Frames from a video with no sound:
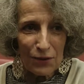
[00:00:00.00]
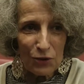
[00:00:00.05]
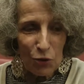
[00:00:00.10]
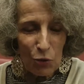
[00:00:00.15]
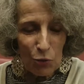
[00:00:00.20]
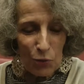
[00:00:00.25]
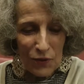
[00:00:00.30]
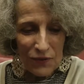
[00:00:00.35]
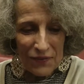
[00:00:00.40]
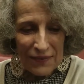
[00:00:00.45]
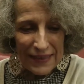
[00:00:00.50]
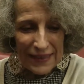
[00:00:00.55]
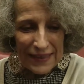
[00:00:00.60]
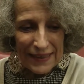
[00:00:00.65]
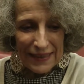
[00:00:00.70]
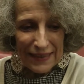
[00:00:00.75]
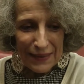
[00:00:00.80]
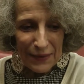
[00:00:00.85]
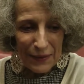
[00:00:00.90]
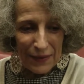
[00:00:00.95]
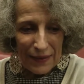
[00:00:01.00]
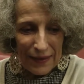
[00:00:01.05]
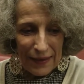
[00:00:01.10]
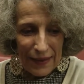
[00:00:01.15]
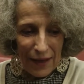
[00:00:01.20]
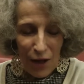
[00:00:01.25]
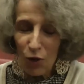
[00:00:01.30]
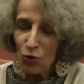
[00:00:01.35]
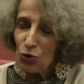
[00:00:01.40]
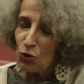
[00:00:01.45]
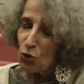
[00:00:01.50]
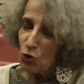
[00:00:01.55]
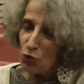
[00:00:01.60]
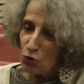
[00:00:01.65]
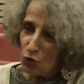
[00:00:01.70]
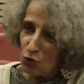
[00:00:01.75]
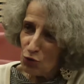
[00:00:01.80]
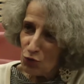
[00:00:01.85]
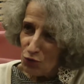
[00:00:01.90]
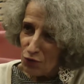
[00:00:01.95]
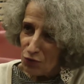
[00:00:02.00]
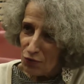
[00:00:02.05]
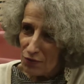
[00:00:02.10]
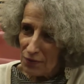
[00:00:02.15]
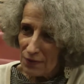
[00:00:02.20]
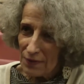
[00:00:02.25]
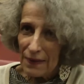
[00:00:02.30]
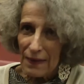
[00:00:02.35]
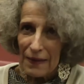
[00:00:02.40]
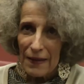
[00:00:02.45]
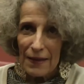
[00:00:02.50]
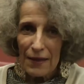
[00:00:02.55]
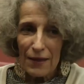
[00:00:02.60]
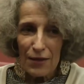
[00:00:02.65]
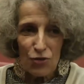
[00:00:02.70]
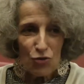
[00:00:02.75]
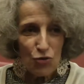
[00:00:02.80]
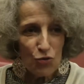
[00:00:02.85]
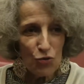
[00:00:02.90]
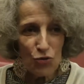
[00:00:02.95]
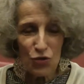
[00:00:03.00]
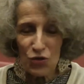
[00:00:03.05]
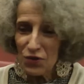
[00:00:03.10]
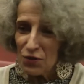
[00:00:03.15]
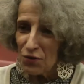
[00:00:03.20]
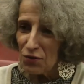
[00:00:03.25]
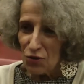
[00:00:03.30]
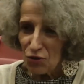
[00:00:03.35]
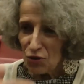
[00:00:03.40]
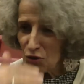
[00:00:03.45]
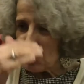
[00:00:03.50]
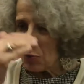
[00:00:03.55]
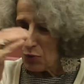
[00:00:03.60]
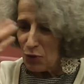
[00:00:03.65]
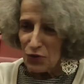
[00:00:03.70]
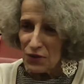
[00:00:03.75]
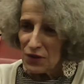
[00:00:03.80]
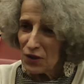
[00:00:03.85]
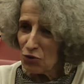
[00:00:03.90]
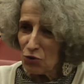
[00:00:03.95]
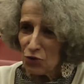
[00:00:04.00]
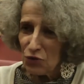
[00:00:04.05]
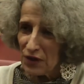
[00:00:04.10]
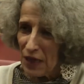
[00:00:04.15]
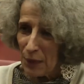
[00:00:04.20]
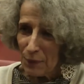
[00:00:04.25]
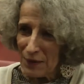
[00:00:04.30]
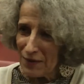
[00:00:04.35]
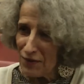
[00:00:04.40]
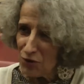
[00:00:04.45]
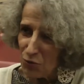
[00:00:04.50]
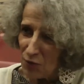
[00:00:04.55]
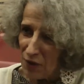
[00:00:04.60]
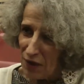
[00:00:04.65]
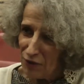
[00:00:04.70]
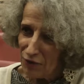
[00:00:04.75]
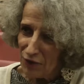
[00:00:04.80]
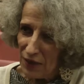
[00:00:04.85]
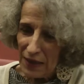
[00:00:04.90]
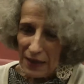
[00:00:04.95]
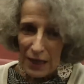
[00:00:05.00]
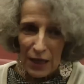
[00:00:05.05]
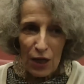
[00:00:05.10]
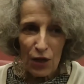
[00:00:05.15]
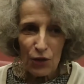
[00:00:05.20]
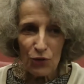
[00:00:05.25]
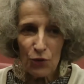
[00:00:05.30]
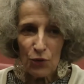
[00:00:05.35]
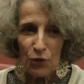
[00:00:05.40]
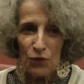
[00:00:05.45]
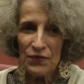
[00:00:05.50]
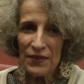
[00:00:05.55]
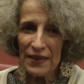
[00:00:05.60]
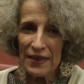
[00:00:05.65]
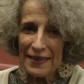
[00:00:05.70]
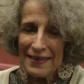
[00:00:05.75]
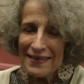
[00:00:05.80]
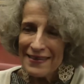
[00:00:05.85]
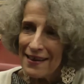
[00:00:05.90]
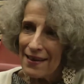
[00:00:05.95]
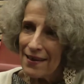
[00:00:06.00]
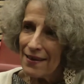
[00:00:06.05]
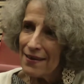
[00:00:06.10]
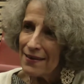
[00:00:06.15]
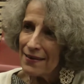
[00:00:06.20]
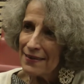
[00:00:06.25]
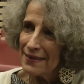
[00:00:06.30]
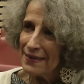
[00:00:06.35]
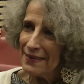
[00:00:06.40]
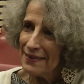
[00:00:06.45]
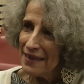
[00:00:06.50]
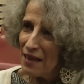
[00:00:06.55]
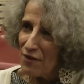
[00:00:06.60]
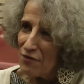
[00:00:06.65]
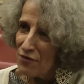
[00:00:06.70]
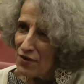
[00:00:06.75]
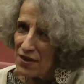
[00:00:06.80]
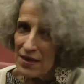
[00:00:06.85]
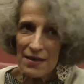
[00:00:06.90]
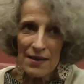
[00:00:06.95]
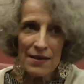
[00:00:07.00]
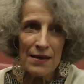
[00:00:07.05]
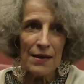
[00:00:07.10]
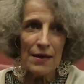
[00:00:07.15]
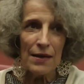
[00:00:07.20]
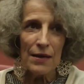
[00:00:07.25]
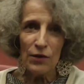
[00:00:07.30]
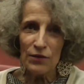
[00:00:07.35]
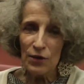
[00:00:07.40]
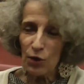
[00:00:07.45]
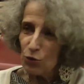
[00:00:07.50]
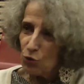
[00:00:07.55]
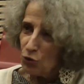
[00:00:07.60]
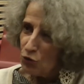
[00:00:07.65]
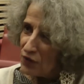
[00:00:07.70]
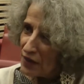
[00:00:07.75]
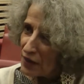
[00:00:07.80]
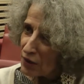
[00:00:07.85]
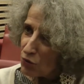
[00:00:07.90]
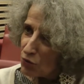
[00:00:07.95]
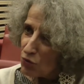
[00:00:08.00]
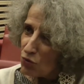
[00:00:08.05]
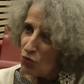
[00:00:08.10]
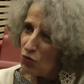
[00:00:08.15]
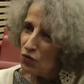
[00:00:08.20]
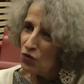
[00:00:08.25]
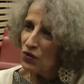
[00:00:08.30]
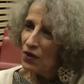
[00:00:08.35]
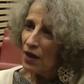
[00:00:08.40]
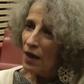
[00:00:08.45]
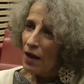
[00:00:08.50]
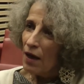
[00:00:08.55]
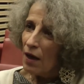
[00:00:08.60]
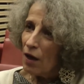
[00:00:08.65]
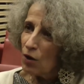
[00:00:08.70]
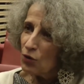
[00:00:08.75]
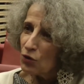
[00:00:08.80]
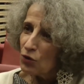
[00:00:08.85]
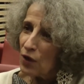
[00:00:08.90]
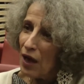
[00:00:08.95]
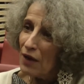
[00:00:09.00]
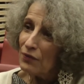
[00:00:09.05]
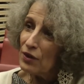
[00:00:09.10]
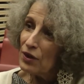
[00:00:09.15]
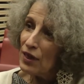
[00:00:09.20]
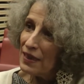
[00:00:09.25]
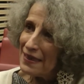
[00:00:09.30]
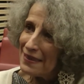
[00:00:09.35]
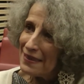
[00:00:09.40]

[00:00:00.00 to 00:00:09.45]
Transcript: euh, comment dire, entretenu jusque, je peux dire, jusqu'à Passoif, de, des liens qu'il y avait dans l'utérus, avant la